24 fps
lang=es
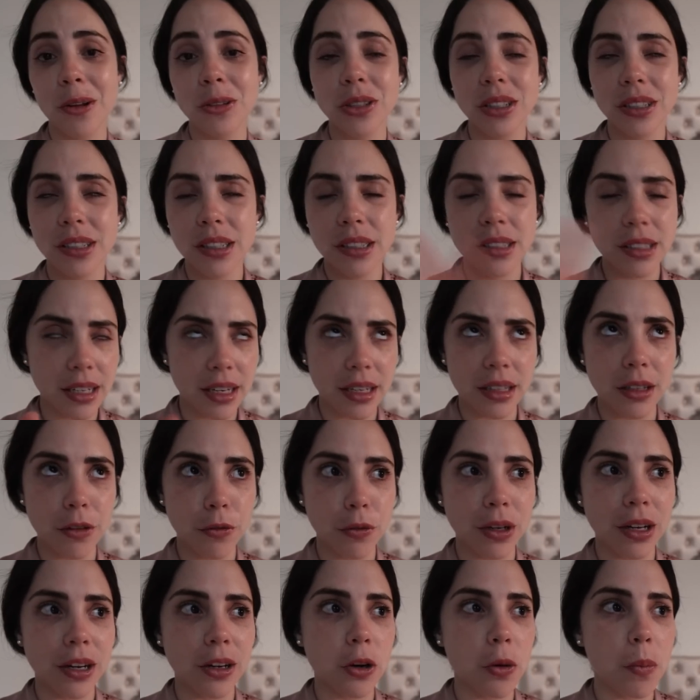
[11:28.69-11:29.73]
no sé si se
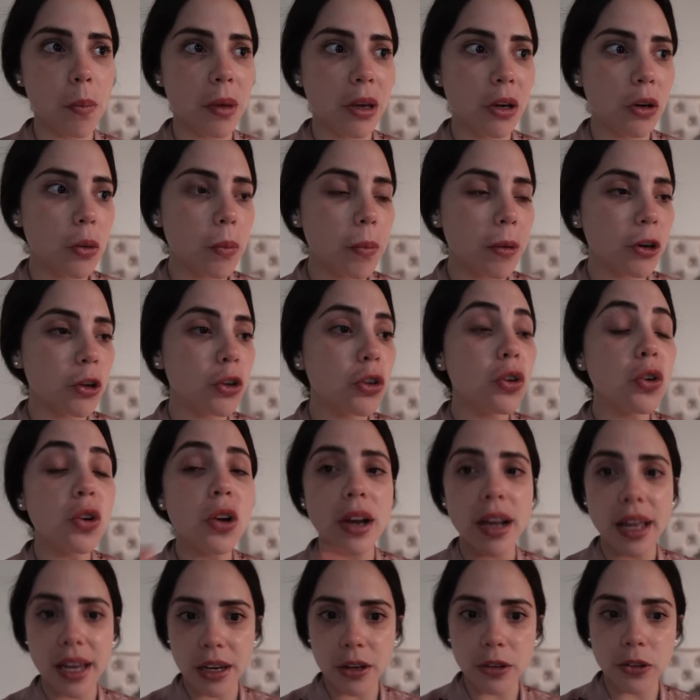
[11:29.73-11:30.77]
identifican conmigo, pero yo
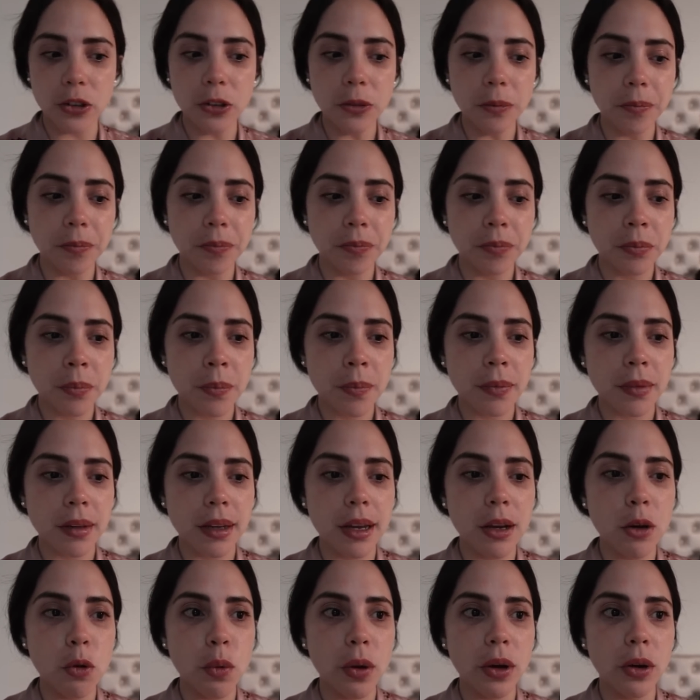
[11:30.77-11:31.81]
leo
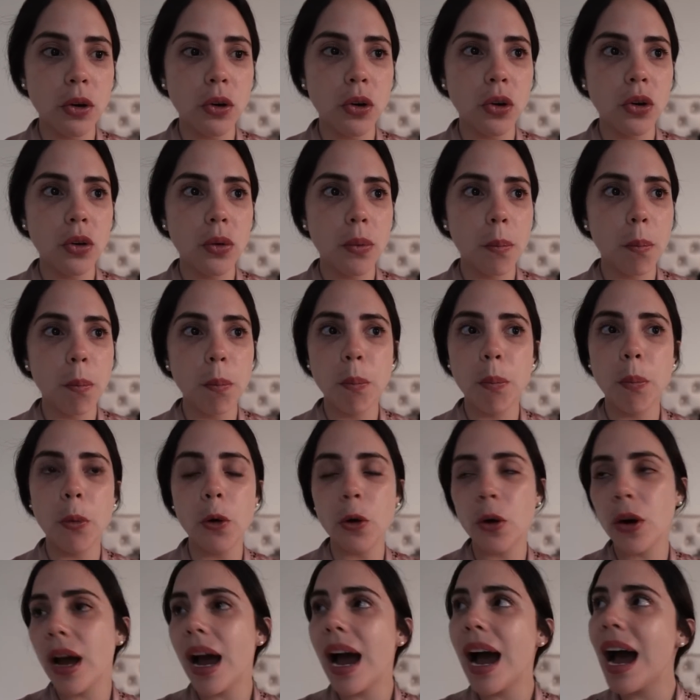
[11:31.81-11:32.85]
y luego
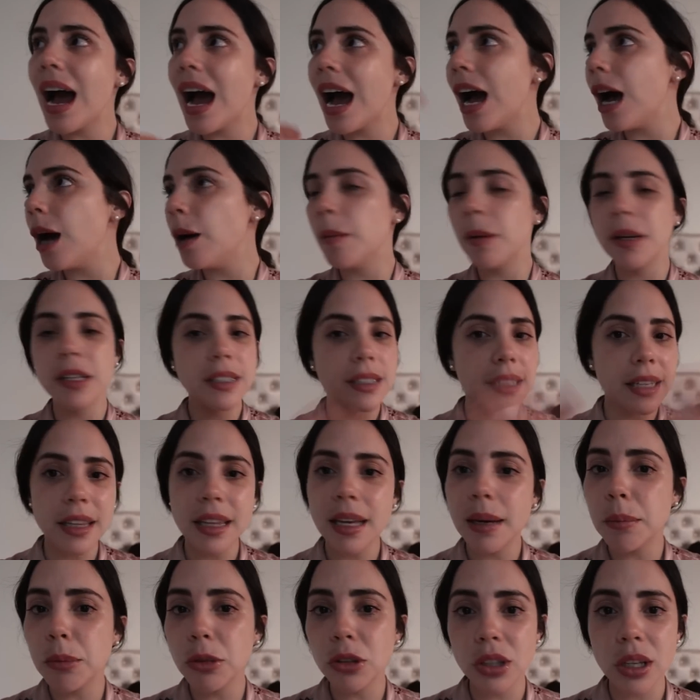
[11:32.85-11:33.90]
por ABC
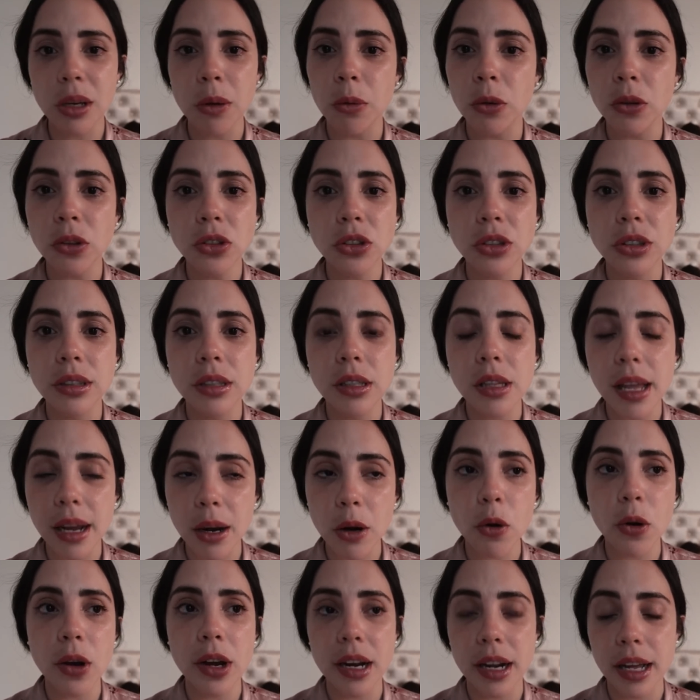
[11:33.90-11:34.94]
de motivos,
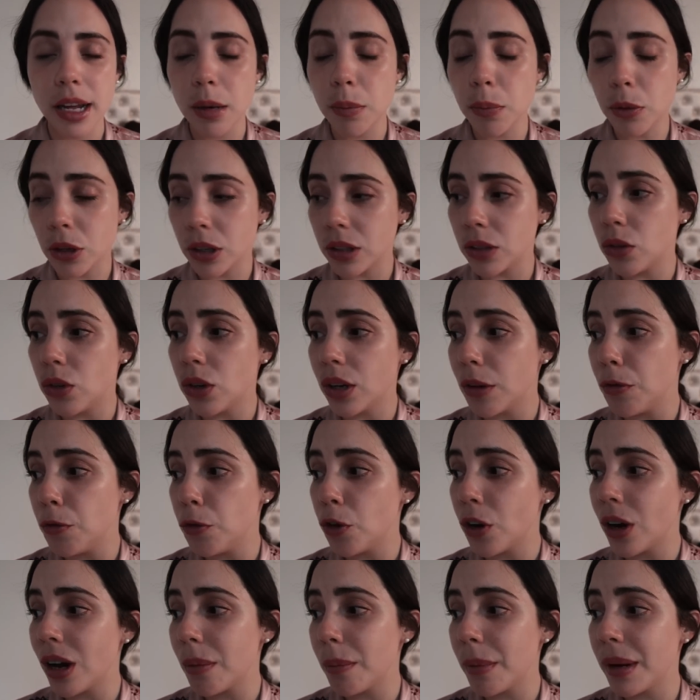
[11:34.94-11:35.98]
dejo de leer porque tengo que
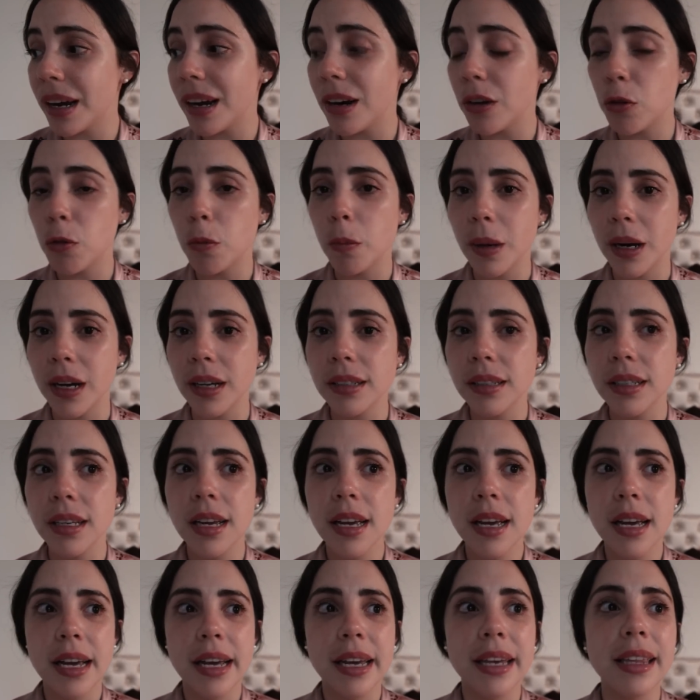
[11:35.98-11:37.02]
enfocarme en algo más
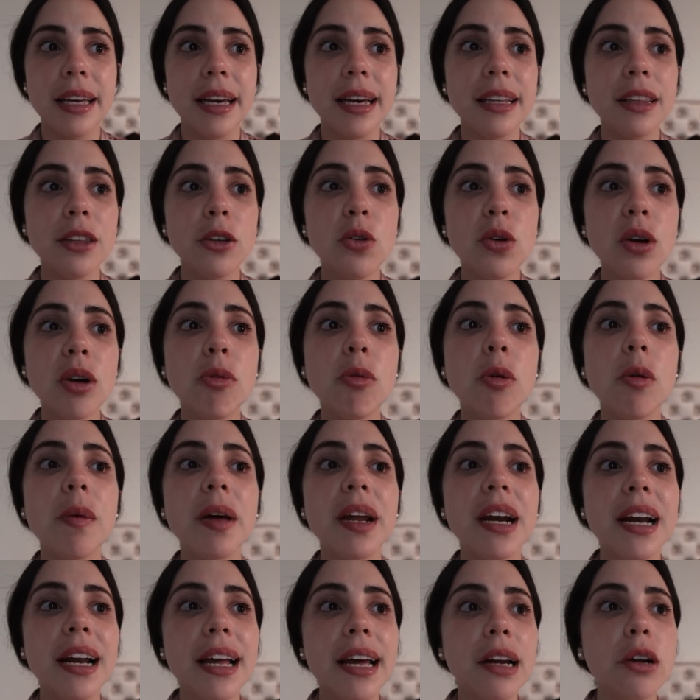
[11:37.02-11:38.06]
y de ahí tengo que
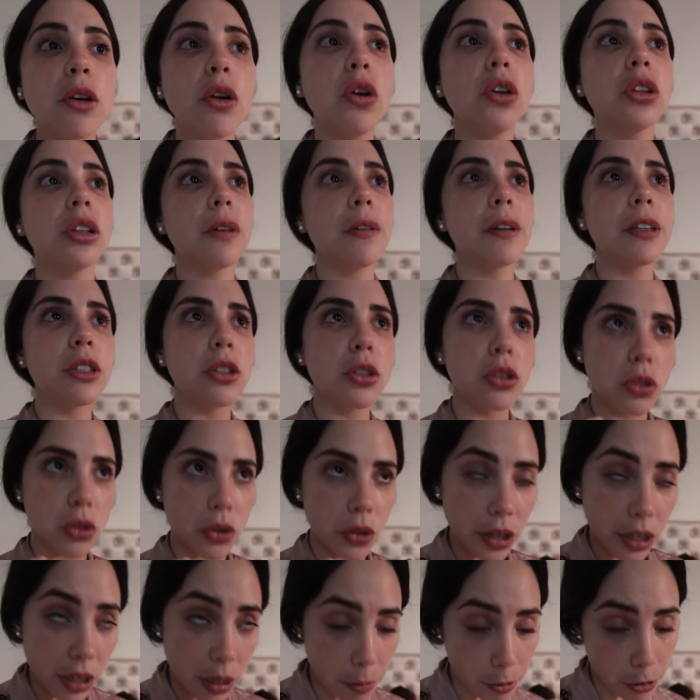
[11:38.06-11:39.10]
volver a leer otra vez
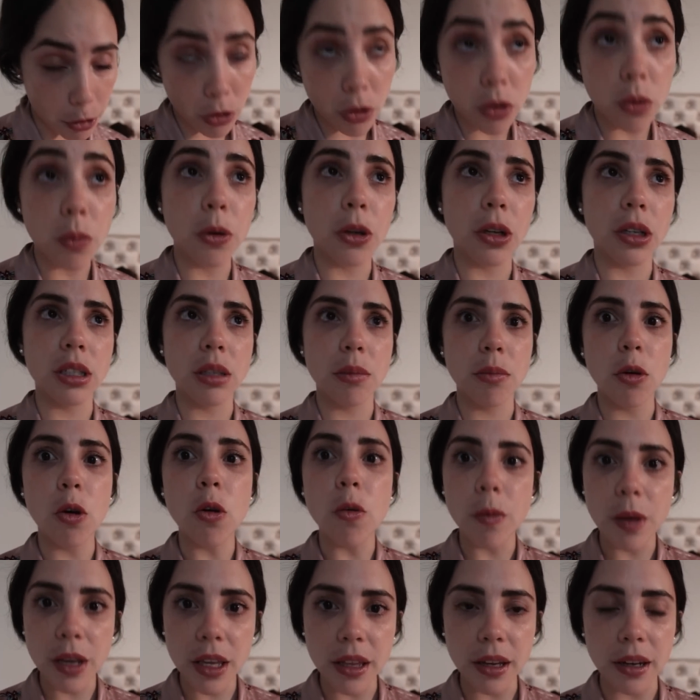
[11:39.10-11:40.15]
todo el capítulo porque se me
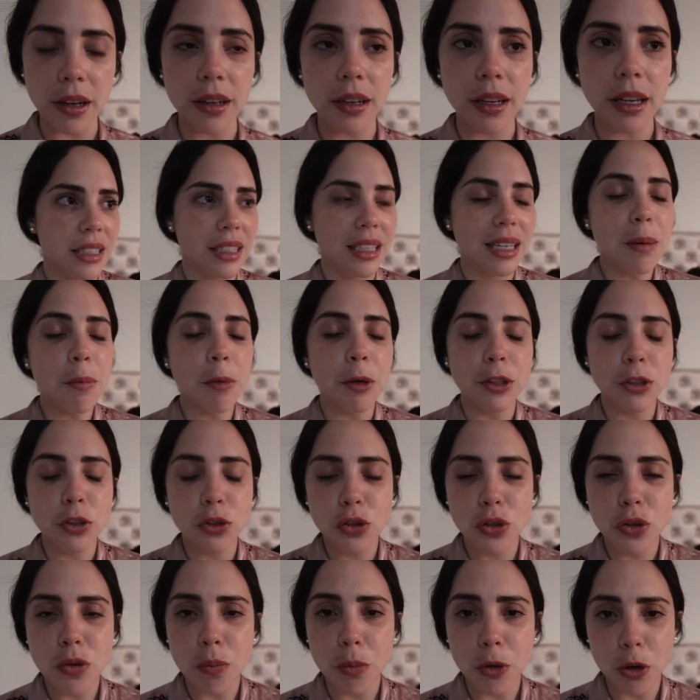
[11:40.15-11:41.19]
olvida. Así que por eso
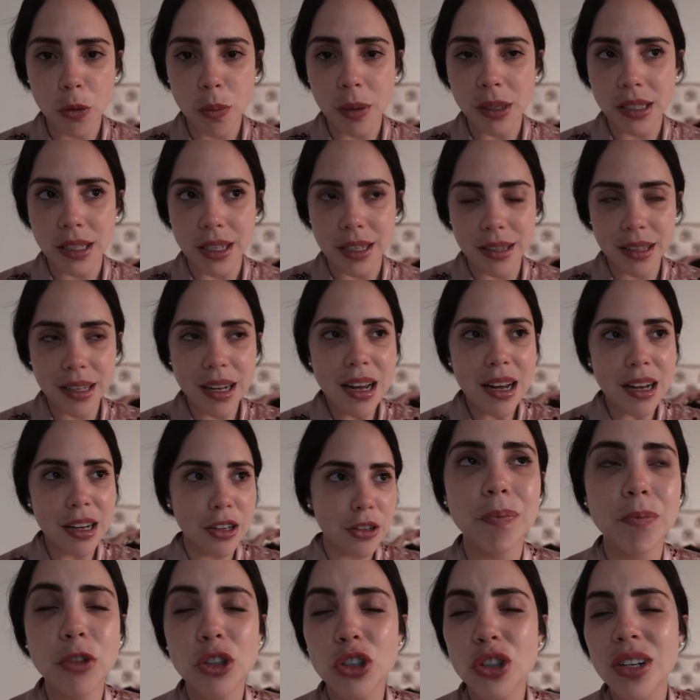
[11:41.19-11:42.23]
soy un poco más lenta.
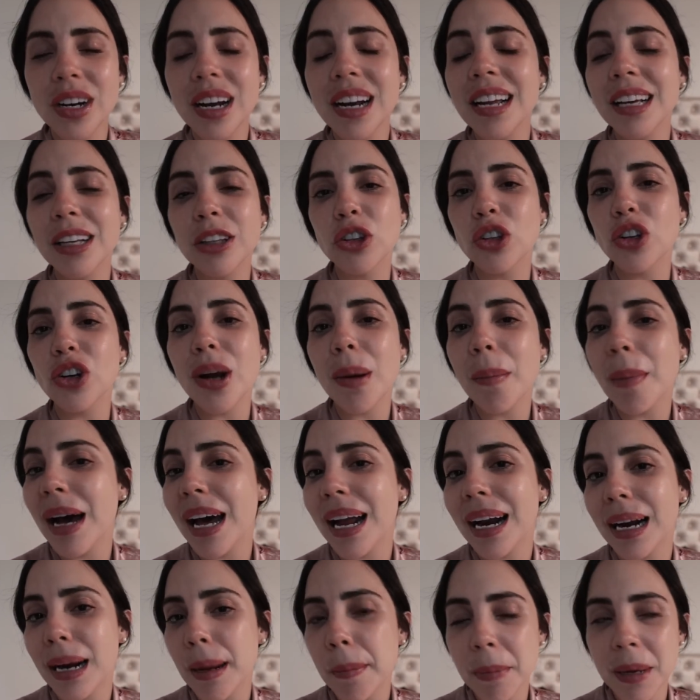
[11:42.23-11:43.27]
No soy la lectora
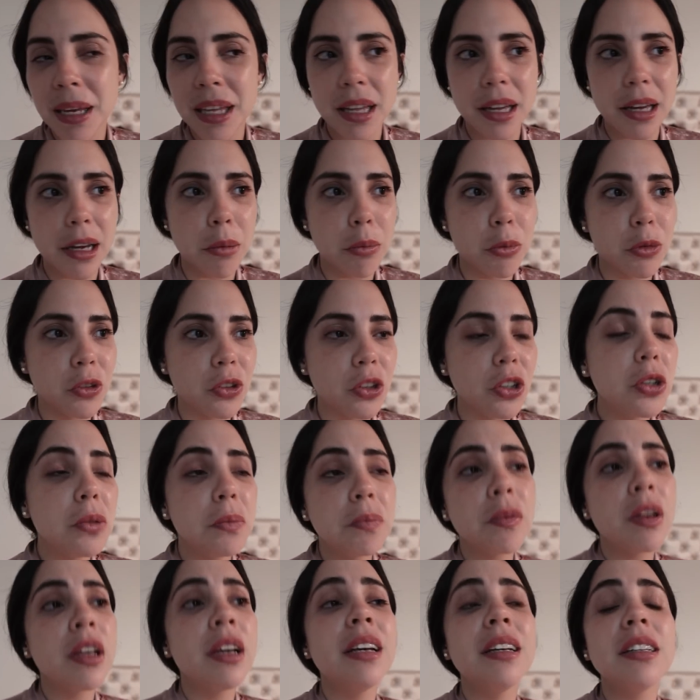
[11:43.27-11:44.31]
más rápida del
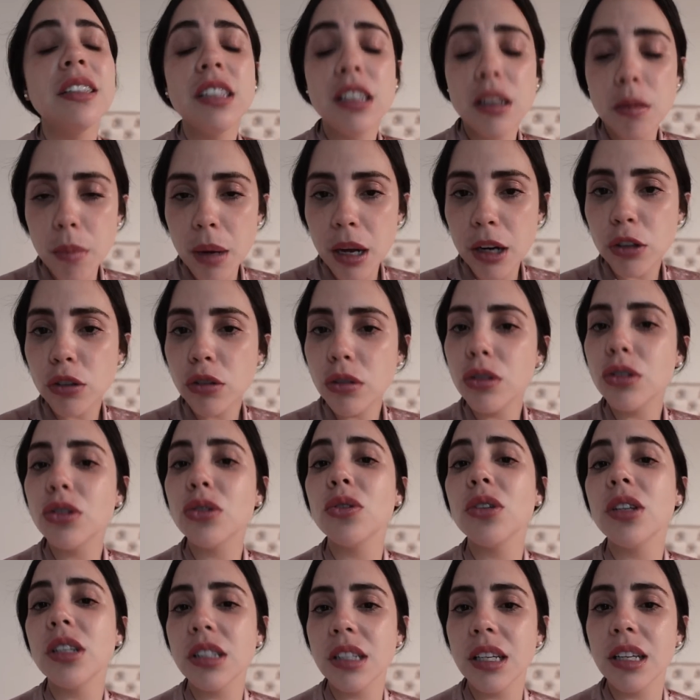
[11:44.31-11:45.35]
mundo. Sin embargo, lo
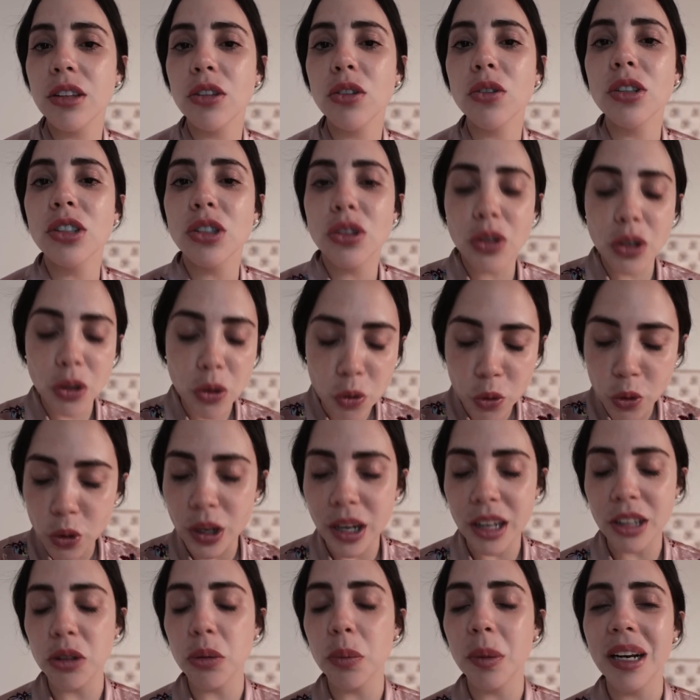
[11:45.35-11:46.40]
estoy haciendo, estoy
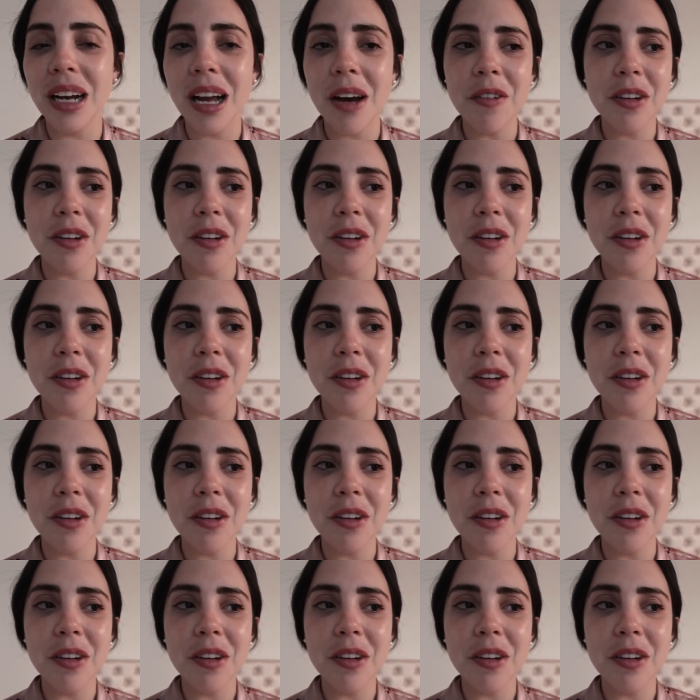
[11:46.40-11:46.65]
inculcándome el